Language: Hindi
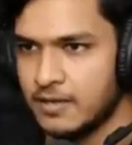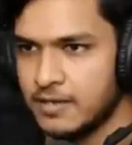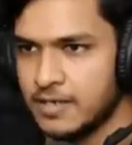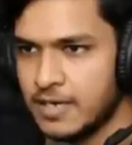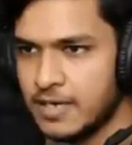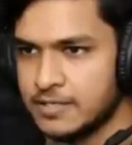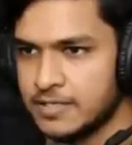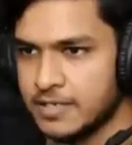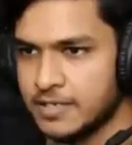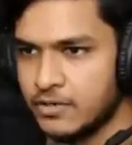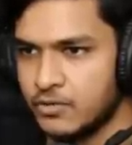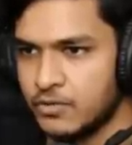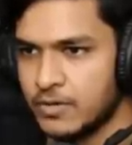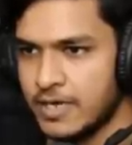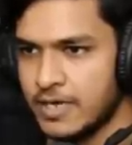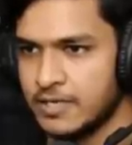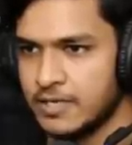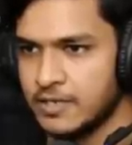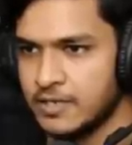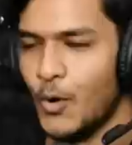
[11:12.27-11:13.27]
यहाँ से कनेक्ट
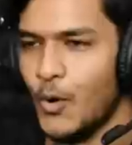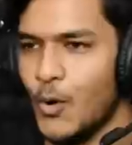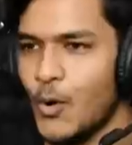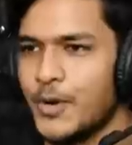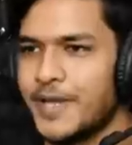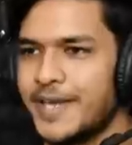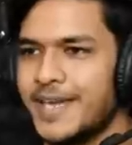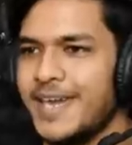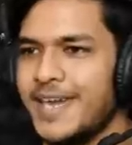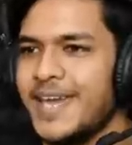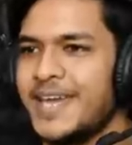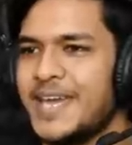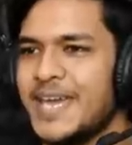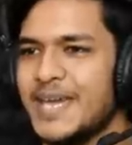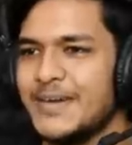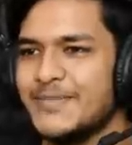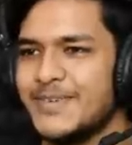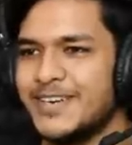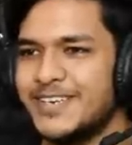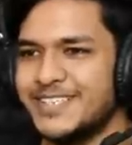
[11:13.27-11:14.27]
होगा आई थिंक ओके
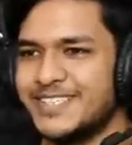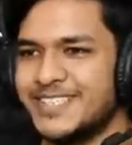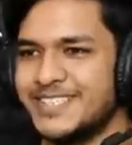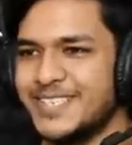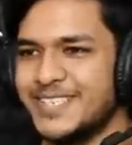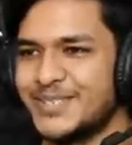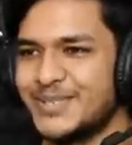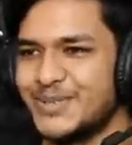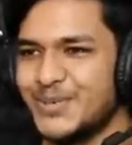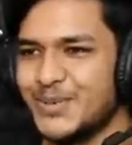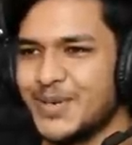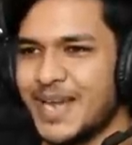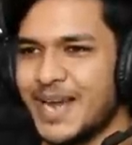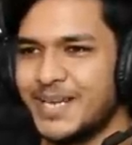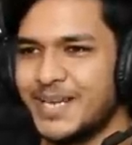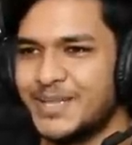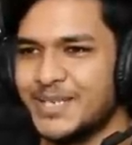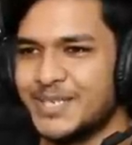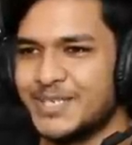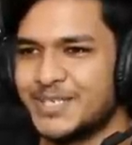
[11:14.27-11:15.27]
गेमर्स जस्ट लुक
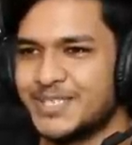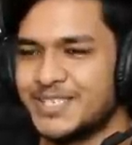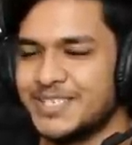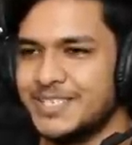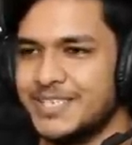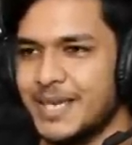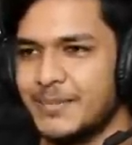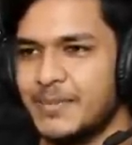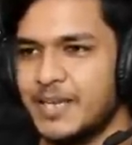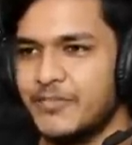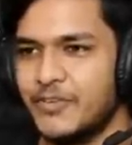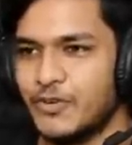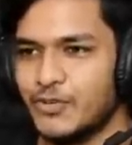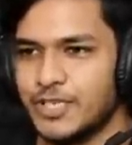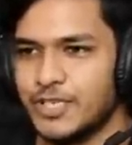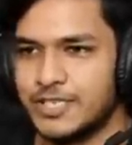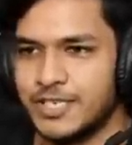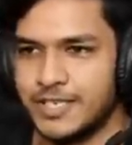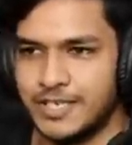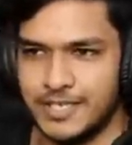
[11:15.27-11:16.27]
एट दिस ये हमारी
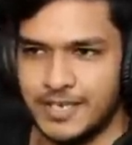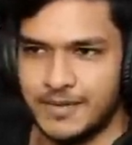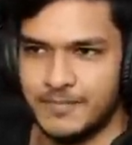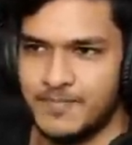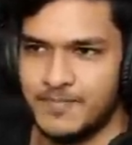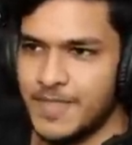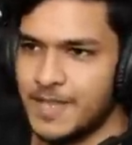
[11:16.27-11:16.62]
फ्यूचर सिटी है